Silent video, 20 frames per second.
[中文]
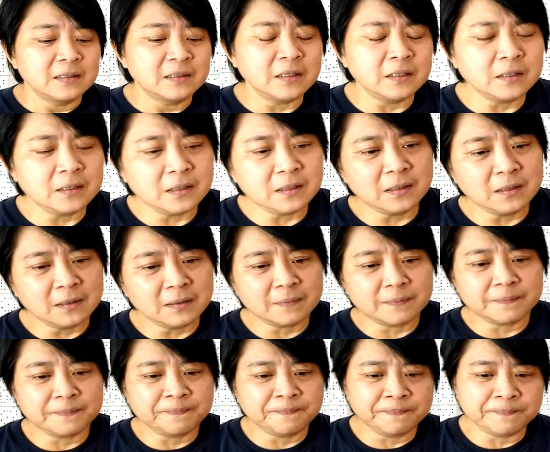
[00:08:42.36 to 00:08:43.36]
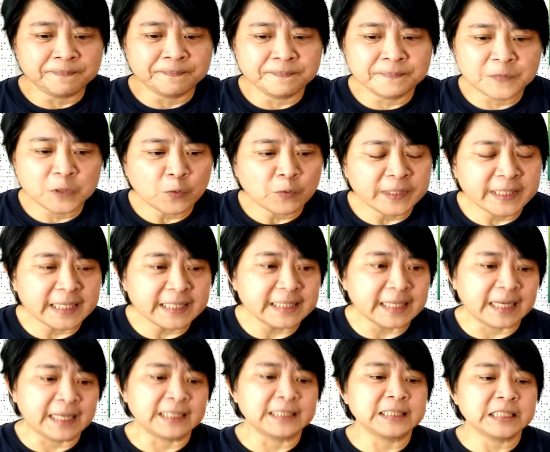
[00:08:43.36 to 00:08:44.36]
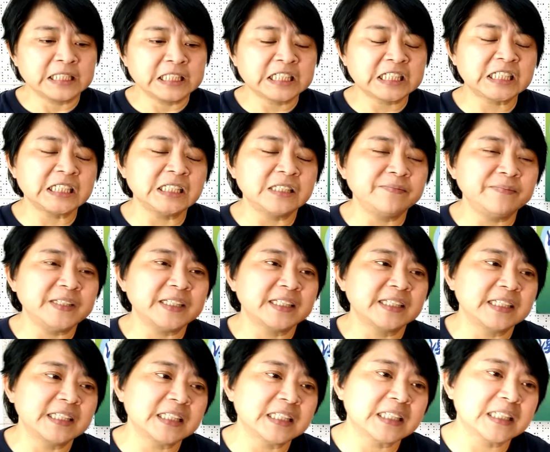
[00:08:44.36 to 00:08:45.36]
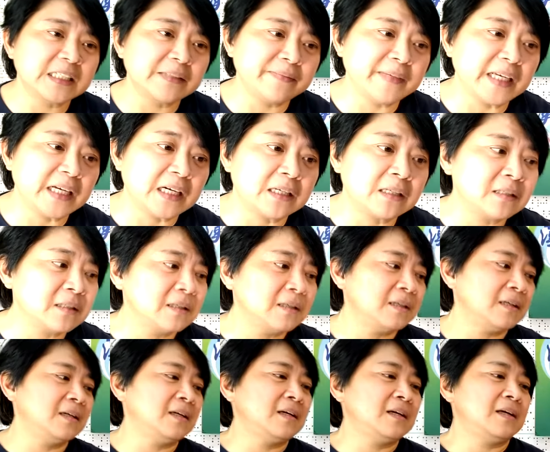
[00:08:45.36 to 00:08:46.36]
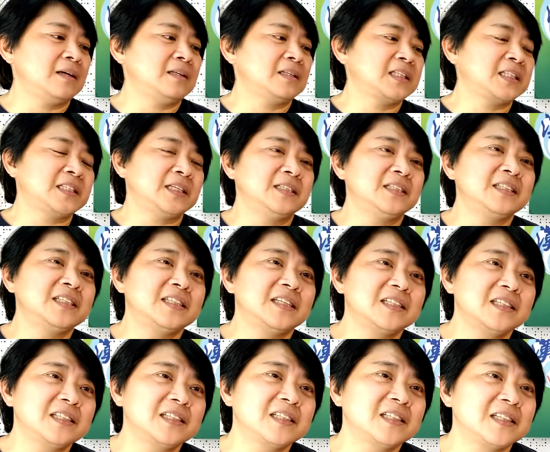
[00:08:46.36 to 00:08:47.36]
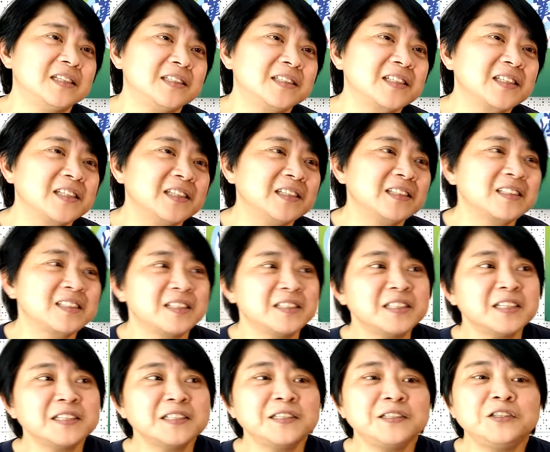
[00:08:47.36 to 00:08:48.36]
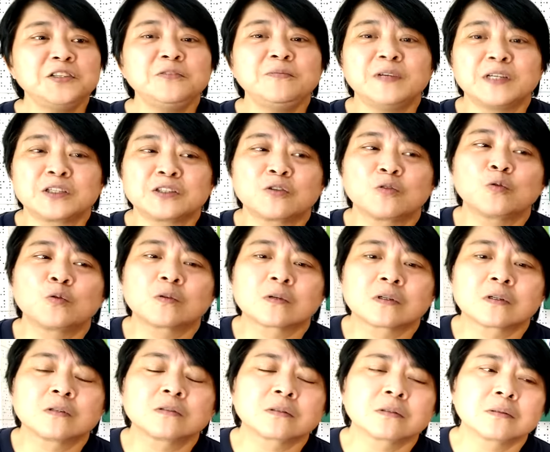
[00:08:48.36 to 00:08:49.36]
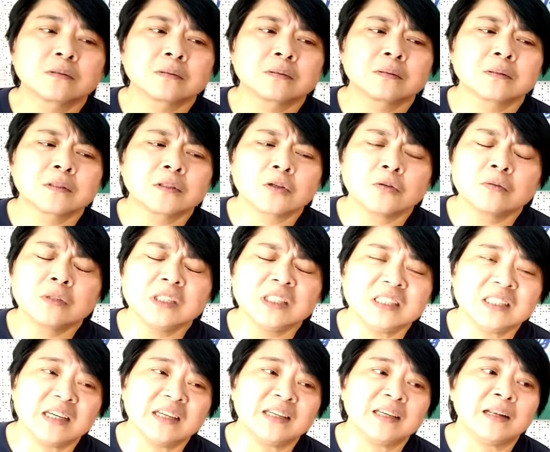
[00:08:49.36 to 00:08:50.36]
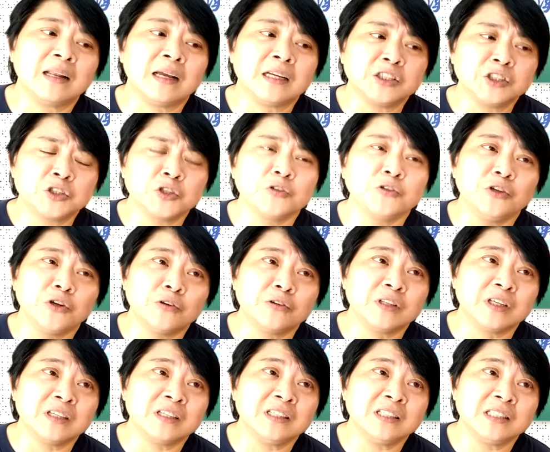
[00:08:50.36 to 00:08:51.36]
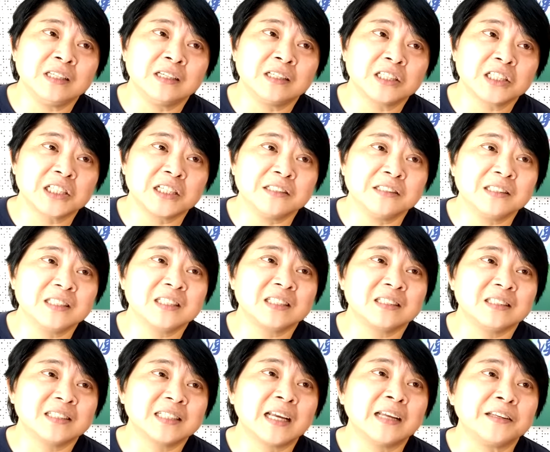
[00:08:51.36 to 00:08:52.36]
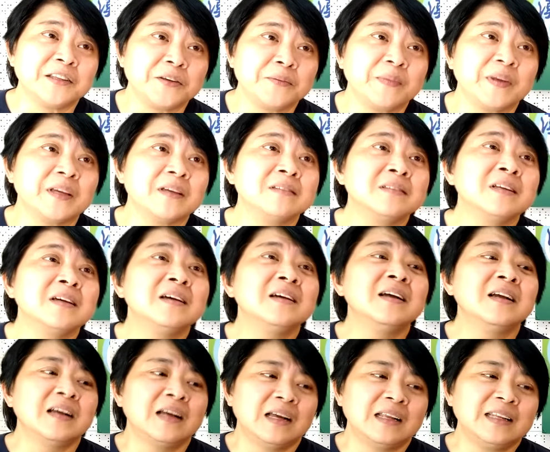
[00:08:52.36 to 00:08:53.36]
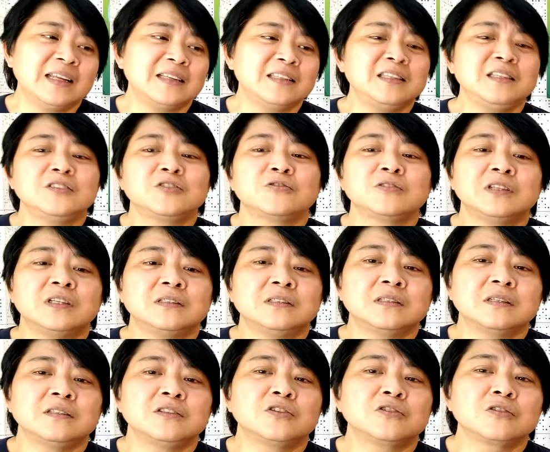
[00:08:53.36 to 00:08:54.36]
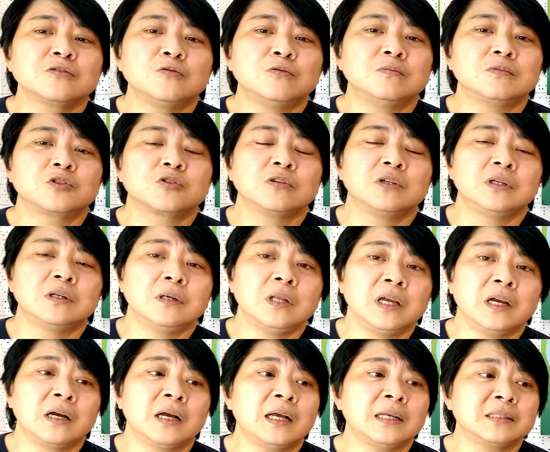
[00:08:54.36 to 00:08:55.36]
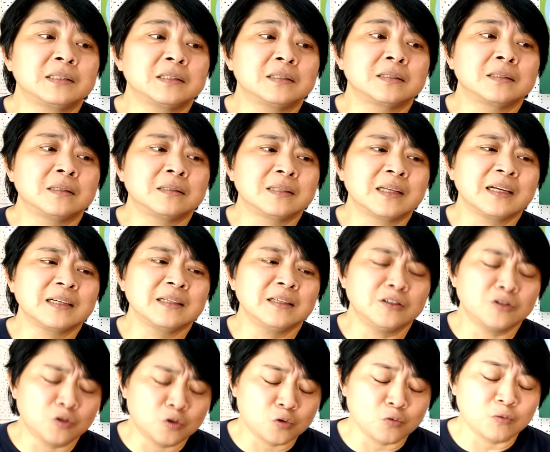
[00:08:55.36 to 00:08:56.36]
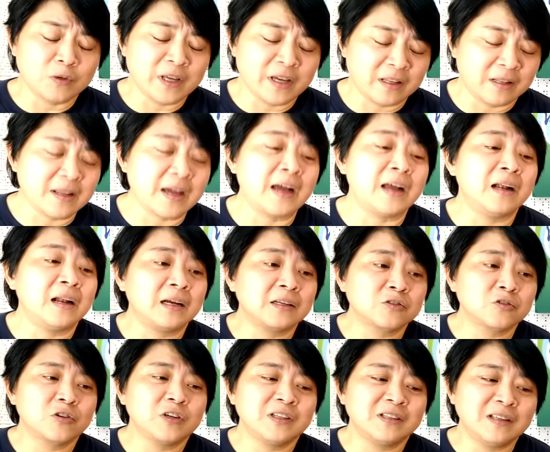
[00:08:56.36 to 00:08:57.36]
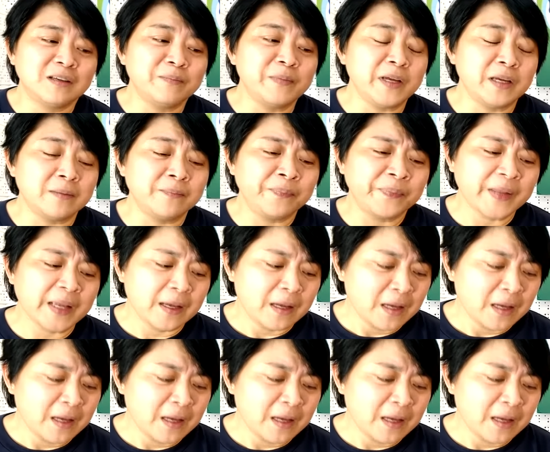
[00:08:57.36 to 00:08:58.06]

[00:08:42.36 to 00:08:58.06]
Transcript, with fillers: 就是嗯，我应该讲寺庙是寺庙，神社是神社，神社是日本。从以前以来就有的一些神奇在里面。嗯，那地主神社就是我们说的恋爱之神，他可能主恋爱啊，所以那边